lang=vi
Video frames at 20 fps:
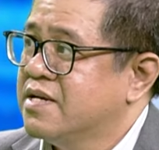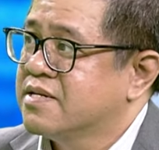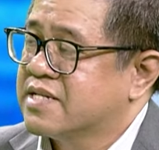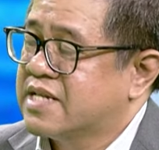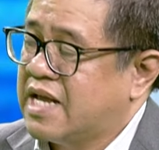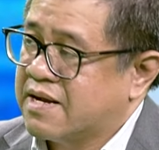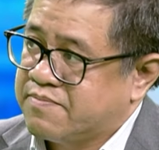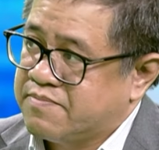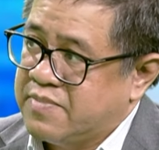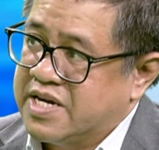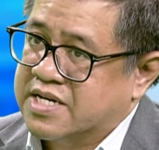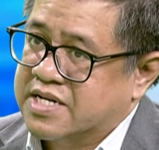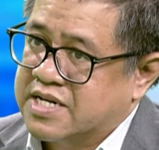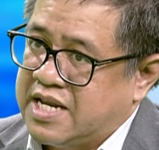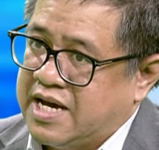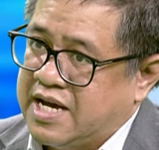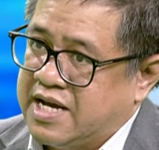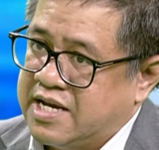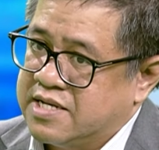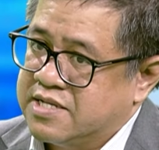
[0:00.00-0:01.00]
đặc biệt
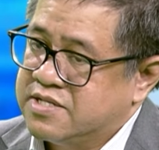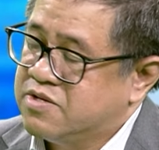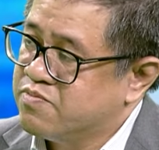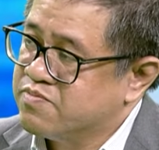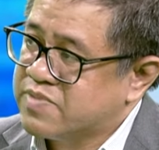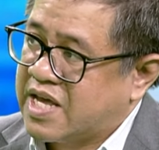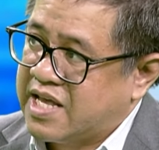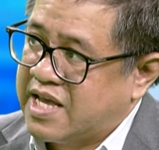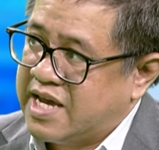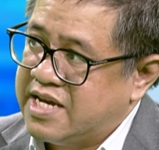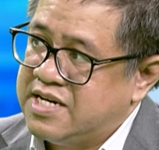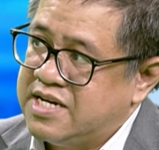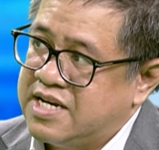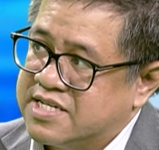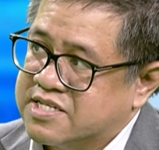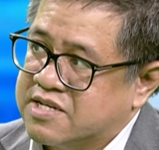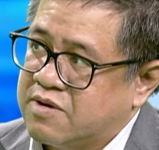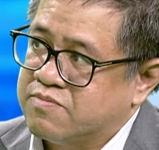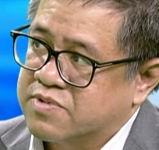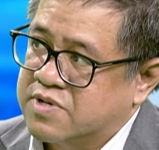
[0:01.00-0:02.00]
là chúng ta thấy là
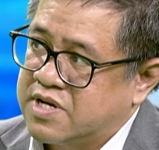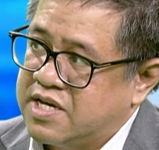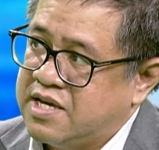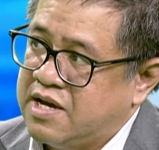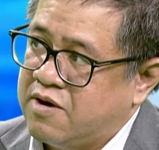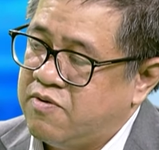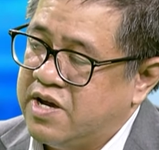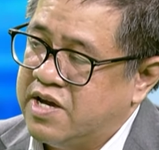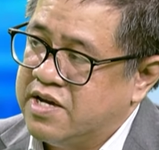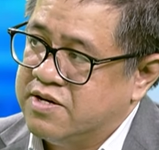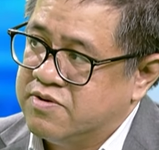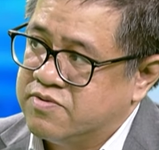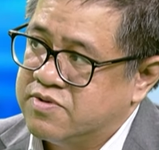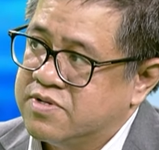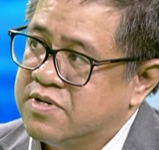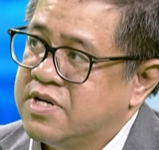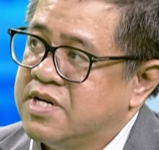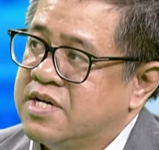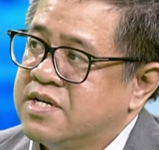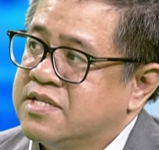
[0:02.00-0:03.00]
trong cái dấu hiệu
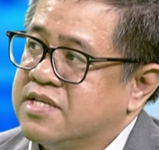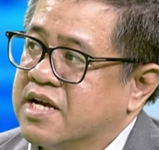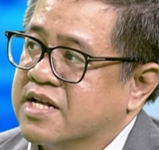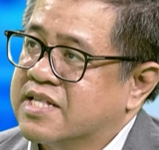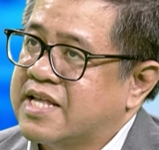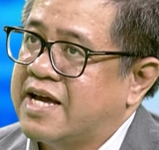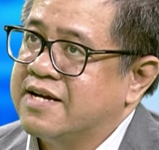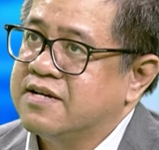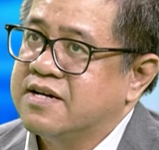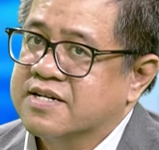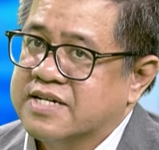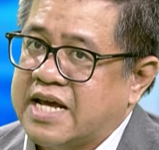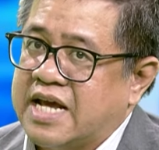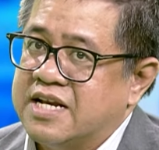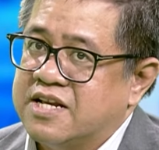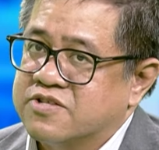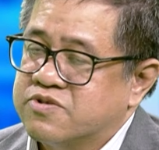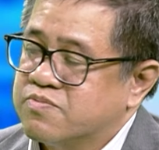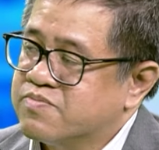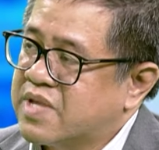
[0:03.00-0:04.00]
những tháng gần đây
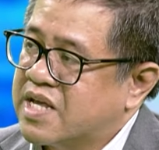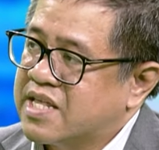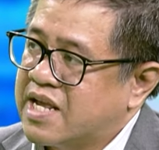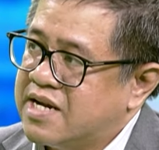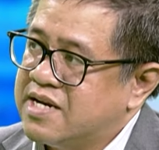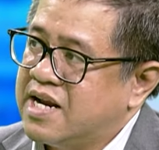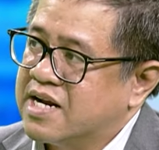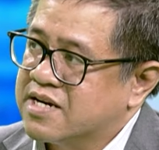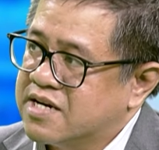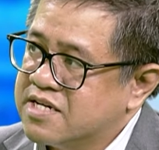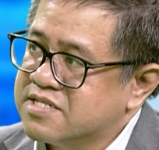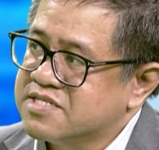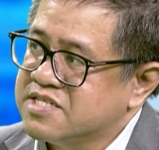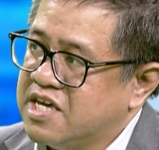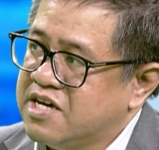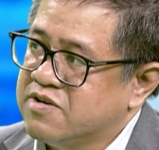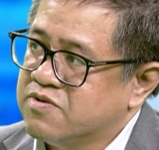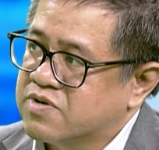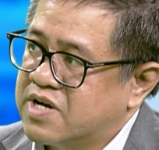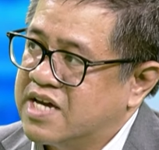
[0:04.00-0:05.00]
là chúng ta thấy rằng rất
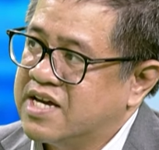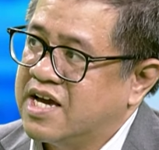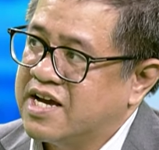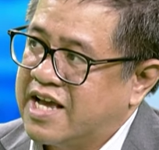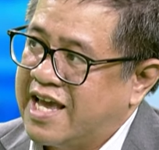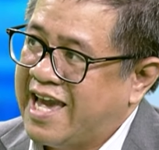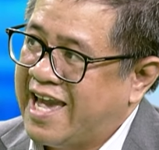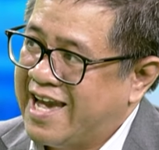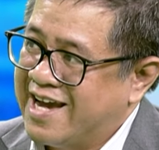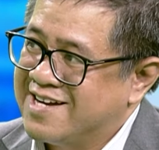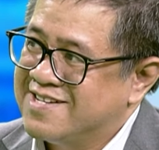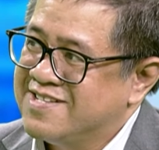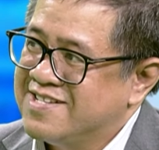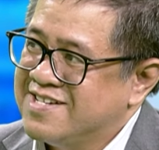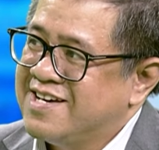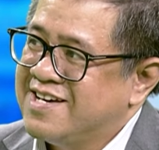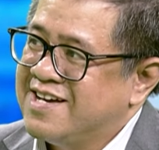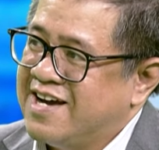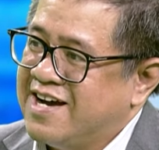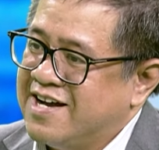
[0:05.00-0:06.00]
nhiều cái ngân hàng
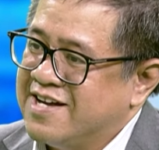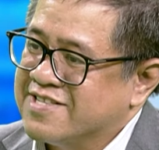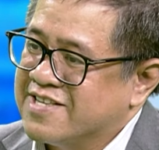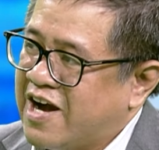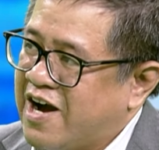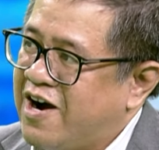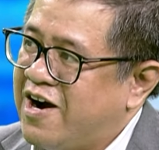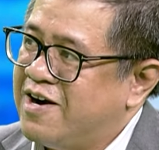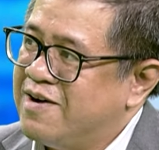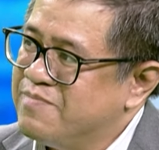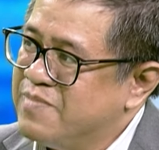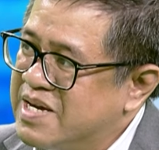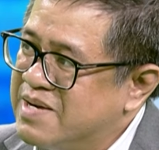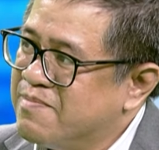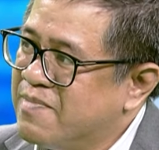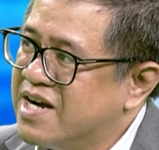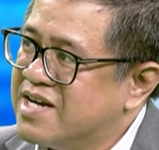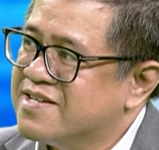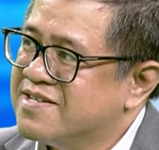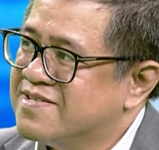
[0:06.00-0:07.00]
à, nhỏ biến
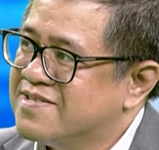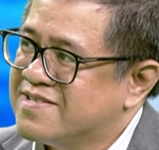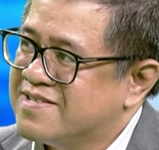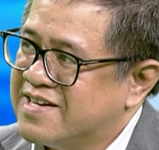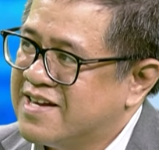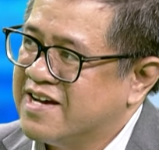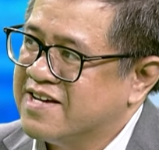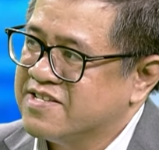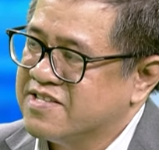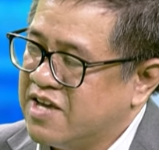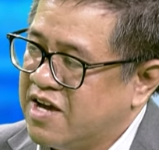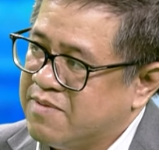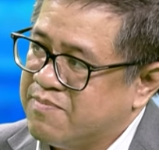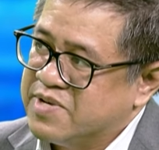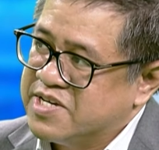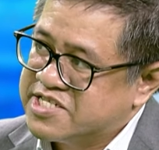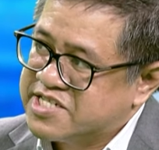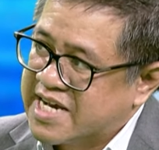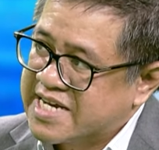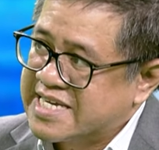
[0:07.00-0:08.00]
mất là do bị
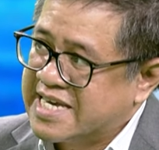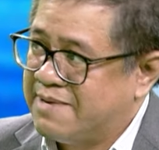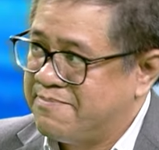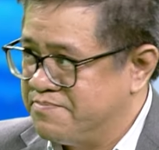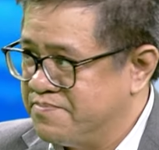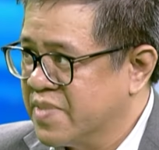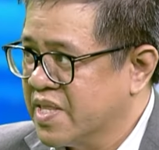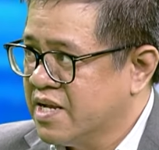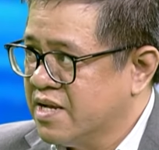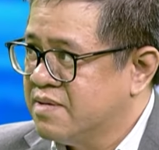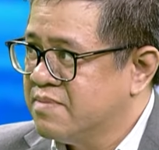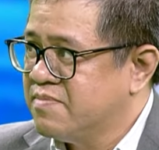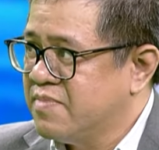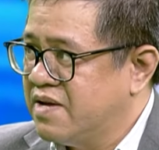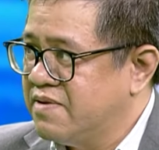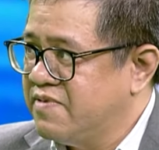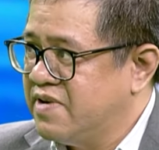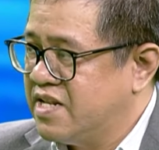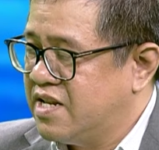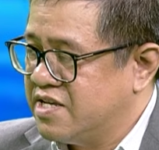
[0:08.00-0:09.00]
sát nhập bởi
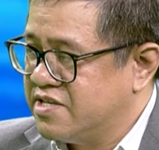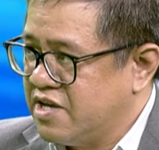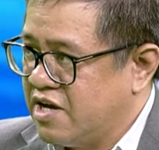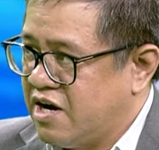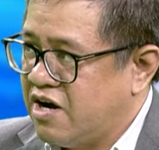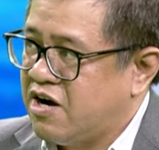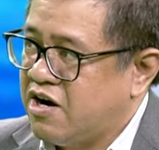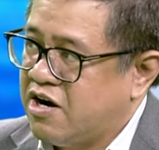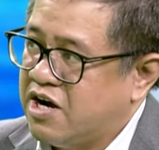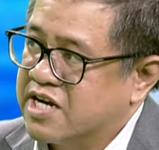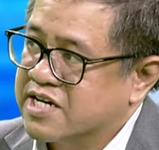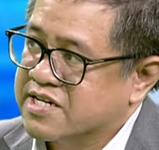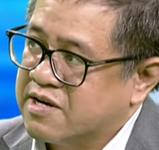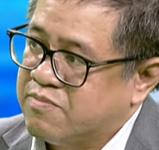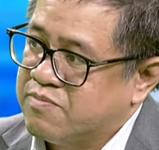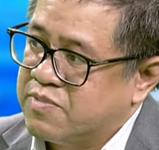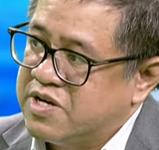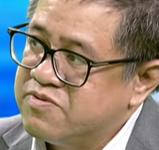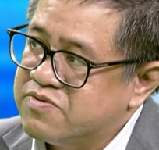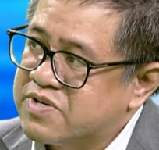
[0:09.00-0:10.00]
vì là do họ hoạt
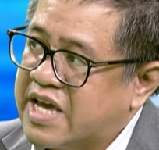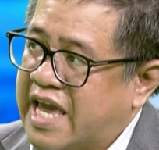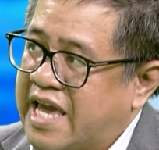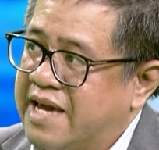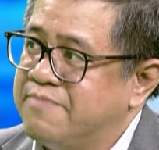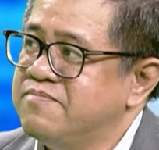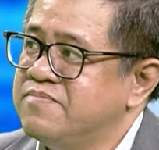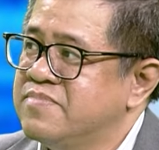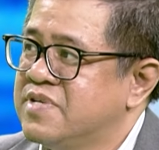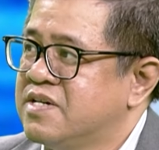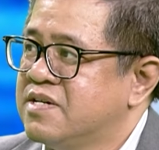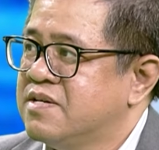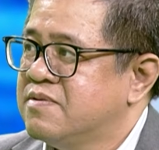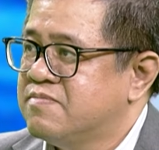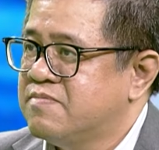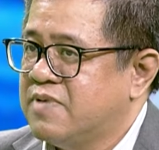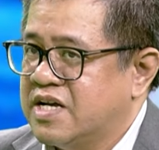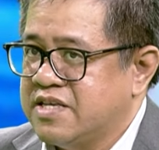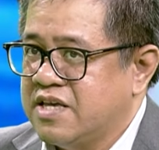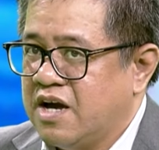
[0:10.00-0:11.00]
động yếu kém
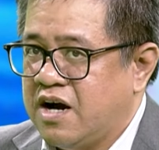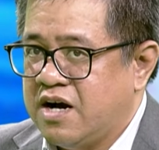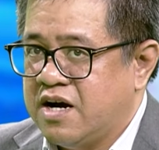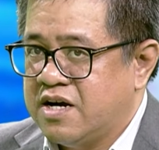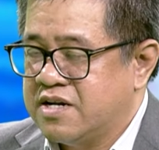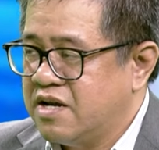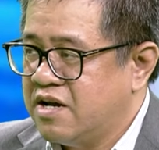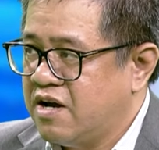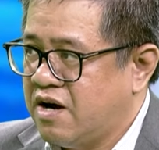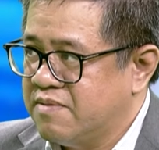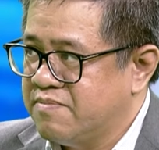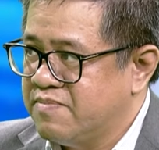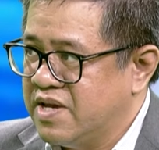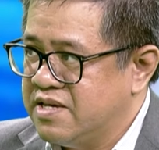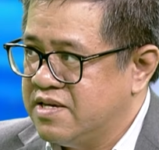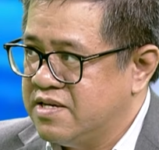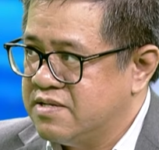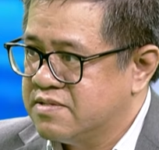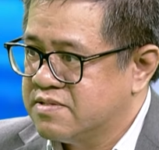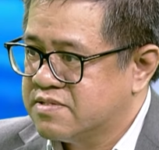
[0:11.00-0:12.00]
và do họ bị
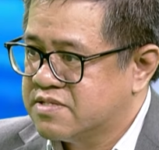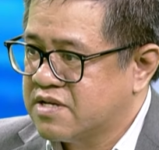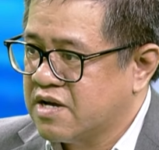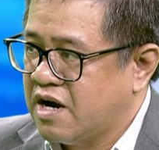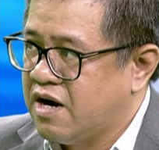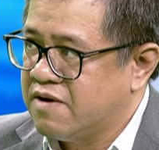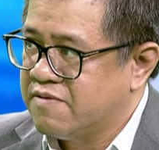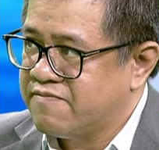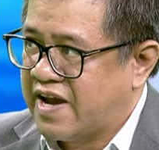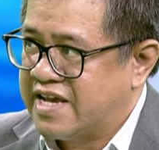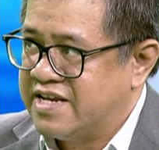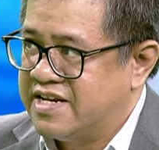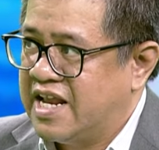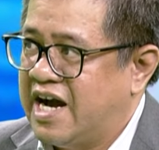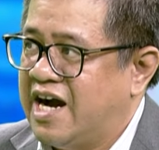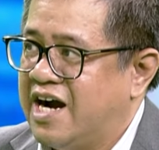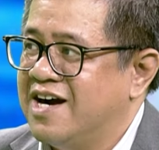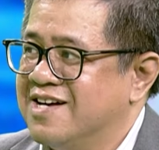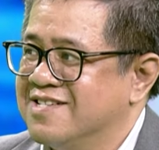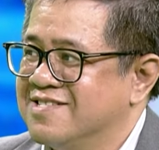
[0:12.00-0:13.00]
cho vay
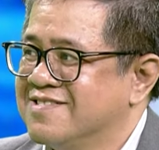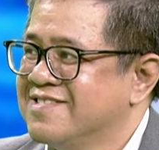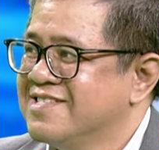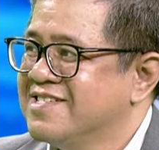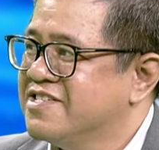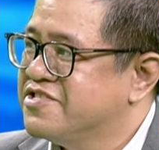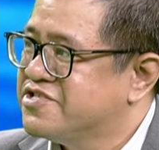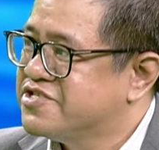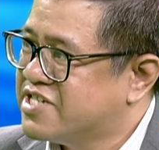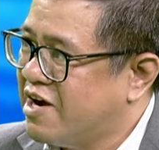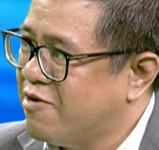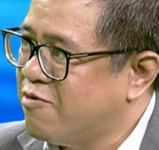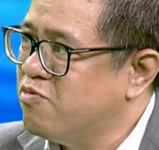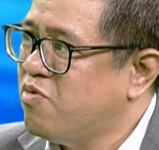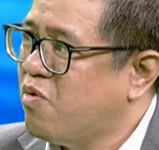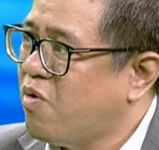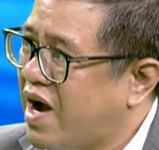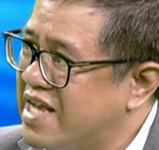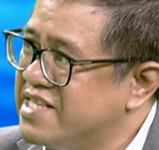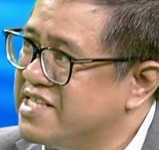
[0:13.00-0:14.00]
nợ xấu
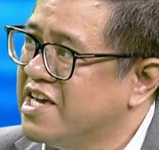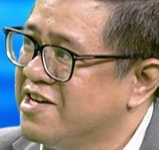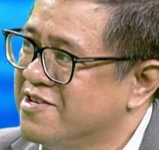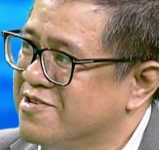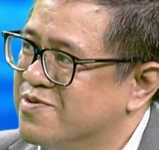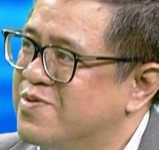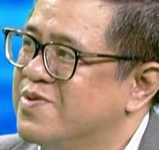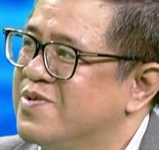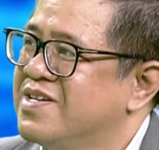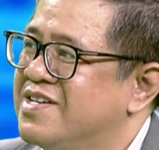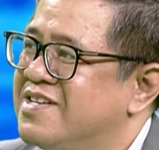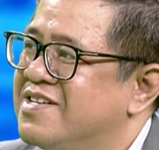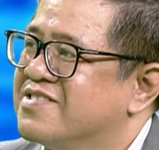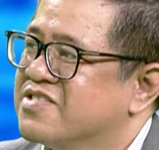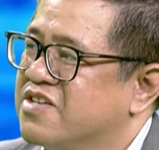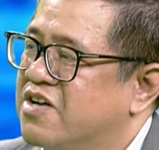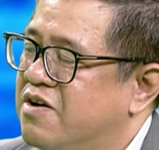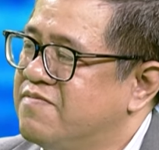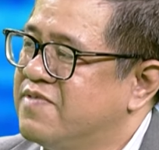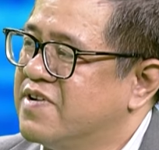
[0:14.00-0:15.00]
quá nhiều
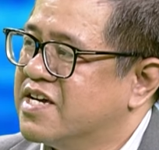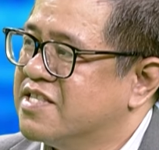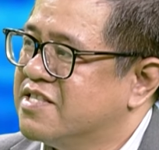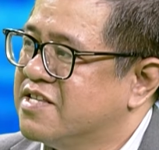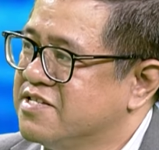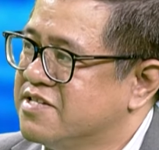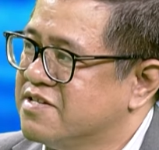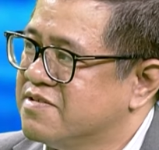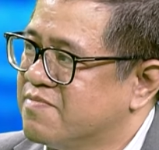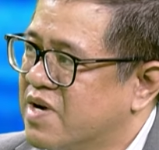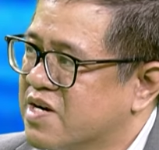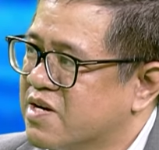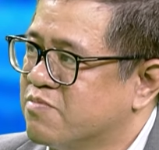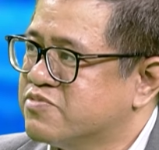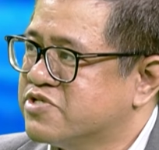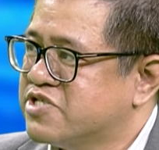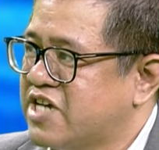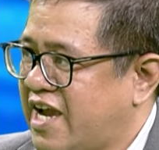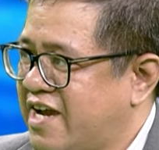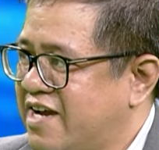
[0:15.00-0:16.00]
đối với cái thị trường bất động
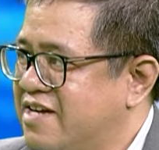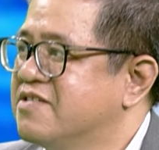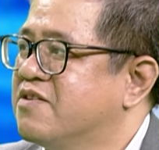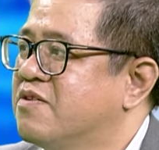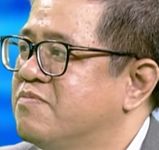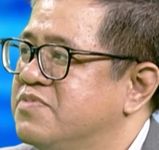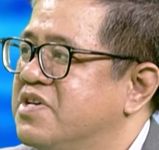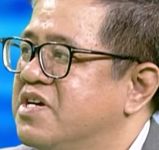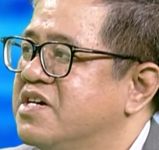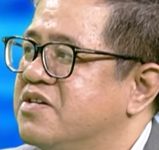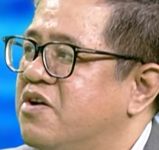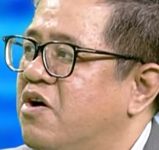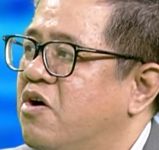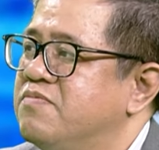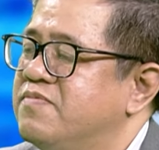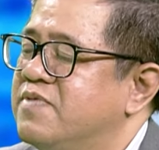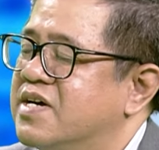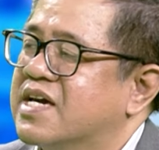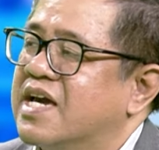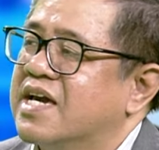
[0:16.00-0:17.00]
sản cũng như đối
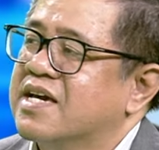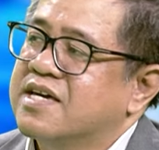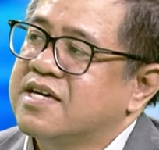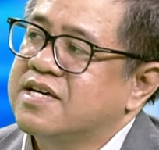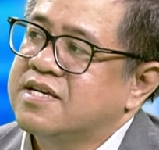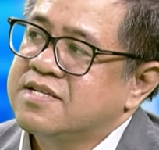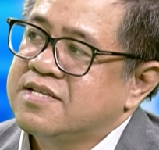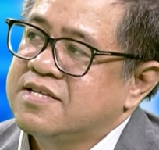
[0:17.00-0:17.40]
với các cái